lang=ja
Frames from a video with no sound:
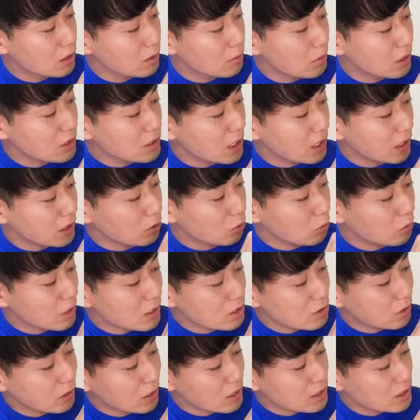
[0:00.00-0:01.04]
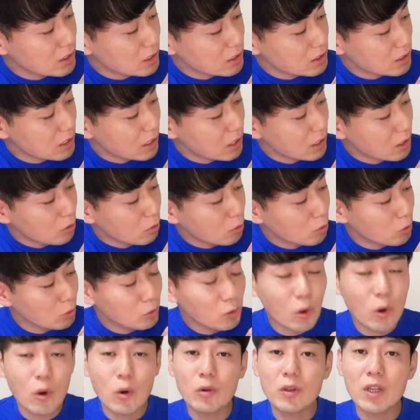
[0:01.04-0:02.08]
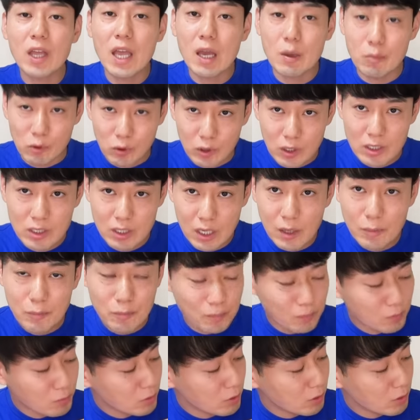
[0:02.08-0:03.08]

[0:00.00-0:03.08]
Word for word: まあ、さっきと同じような感じでですねこのノーネームですね